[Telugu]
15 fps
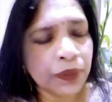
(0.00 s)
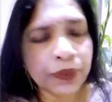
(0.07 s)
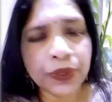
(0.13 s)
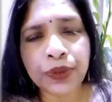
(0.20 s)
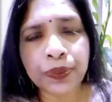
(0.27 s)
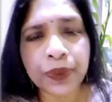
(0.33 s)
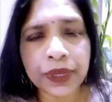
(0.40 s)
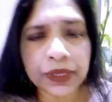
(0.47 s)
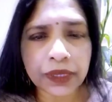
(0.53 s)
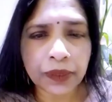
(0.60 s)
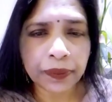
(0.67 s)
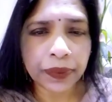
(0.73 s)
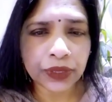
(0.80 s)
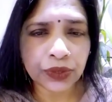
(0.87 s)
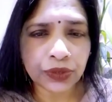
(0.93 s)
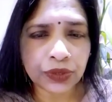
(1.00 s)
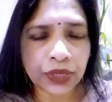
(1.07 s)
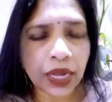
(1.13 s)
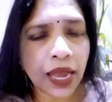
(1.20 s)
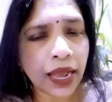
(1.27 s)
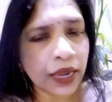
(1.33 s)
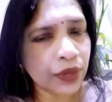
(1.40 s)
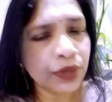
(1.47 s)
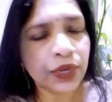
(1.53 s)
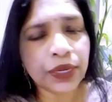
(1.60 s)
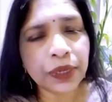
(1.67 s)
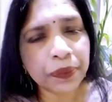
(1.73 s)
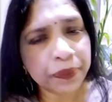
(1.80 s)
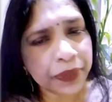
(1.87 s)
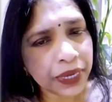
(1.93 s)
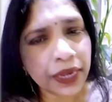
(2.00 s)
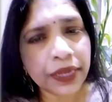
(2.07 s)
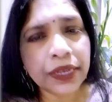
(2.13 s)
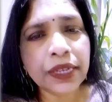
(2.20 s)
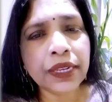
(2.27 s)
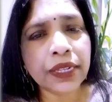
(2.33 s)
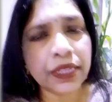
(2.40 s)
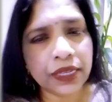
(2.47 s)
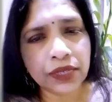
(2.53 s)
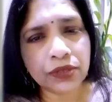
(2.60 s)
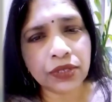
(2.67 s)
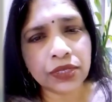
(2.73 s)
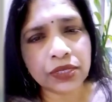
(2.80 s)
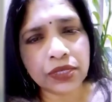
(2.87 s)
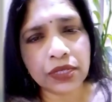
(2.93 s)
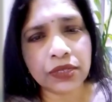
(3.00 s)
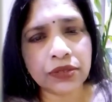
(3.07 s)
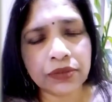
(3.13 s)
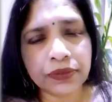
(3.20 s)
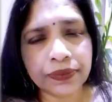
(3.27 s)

పది రూపాయలు సంపాదించుకుంటే ఆఖరిలో నీ బిడ్డలైనా నీ దగ్గరికి వస్తారు